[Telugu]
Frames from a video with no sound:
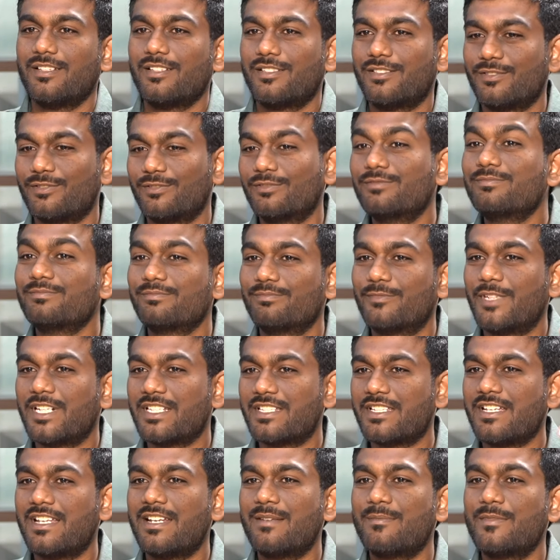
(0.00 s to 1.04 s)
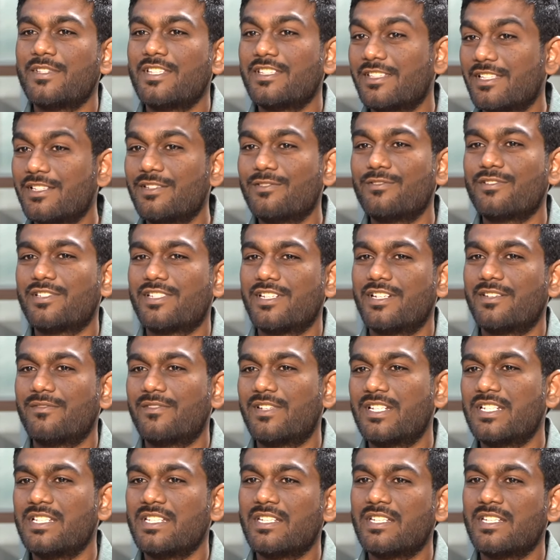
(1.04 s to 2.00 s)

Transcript: సో మన చాలామంది తెలుగు స్టేట్ వాళ్ళు